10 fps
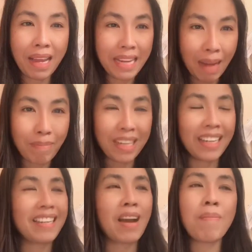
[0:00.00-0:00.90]
กลับไปเล
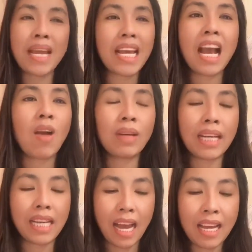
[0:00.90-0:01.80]
ยเขาไม่ให้เข้าเล
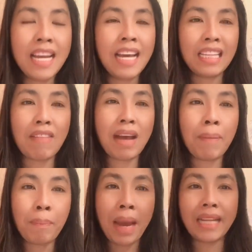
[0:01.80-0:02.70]
ยค่ะ แต่ว่า
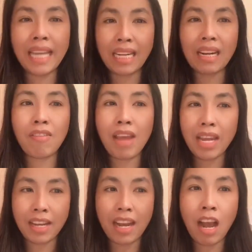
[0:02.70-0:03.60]
ป้ายแท็กเดลแว
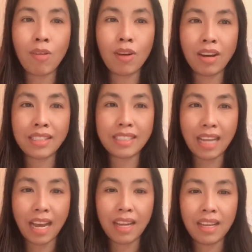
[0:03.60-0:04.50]
ร์เนี่ยเขาก็
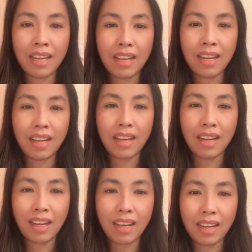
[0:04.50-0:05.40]
จะ
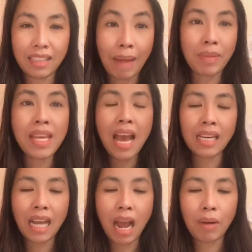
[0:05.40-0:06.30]
ตามที่อ่า
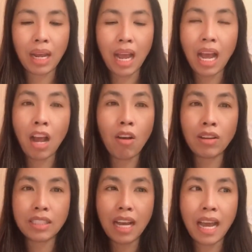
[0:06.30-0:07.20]
นข่าวนะคะ เขา
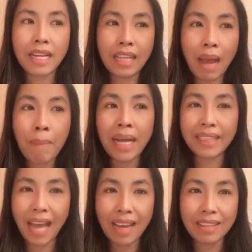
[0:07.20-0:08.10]
ก็จะให้ถ้ามา
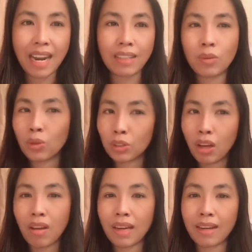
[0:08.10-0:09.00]
ต่างรัฐคุณ
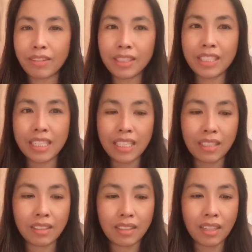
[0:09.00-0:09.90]
ต้องการันตี
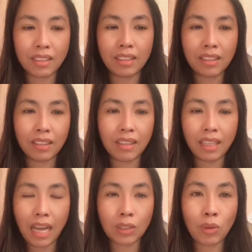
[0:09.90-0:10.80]
นก็คือ
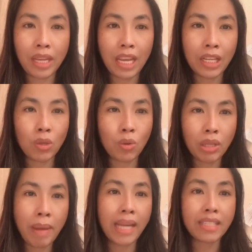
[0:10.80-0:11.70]
กักตัวเองอยู่
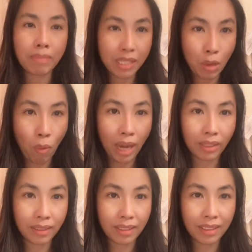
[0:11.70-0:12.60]
ที่บ้าน 14 วัน
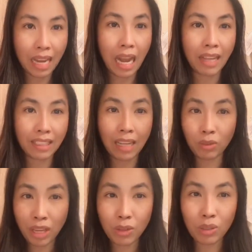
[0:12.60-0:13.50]
นะคะกัก
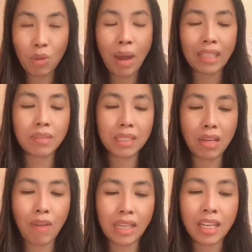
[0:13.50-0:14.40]
ตัวเองอยู่ที่วัน
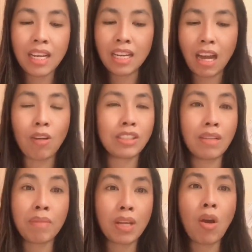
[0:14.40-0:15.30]
14 วันเขาก็
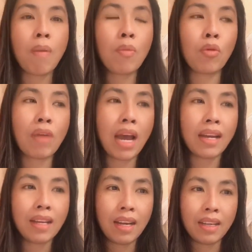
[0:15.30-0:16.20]
จะมีข้อมูลว่า
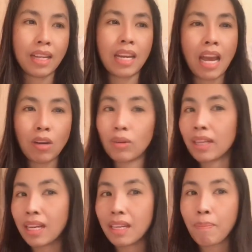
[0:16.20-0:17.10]
เนี่ยนะรถ
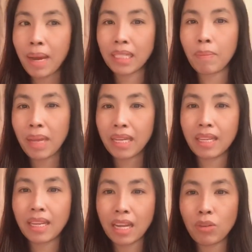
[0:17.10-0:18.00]
คันนี้ป้ายทะเบียน
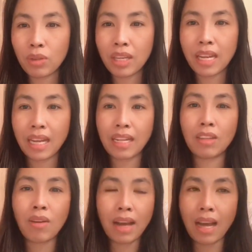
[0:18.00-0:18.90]
นี้นะอยู่ที่ไหนนะ
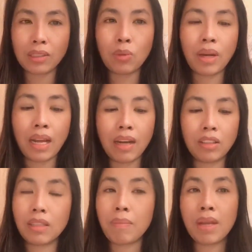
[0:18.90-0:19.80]
ต้องกักตัวนะ ก็
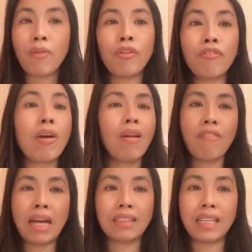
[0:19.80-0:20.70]
จะมีคนเฝ้าระ
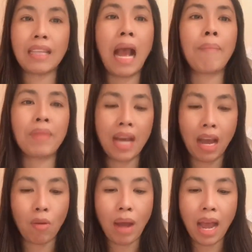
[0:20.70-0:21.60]
วังติดตามนะคะว่า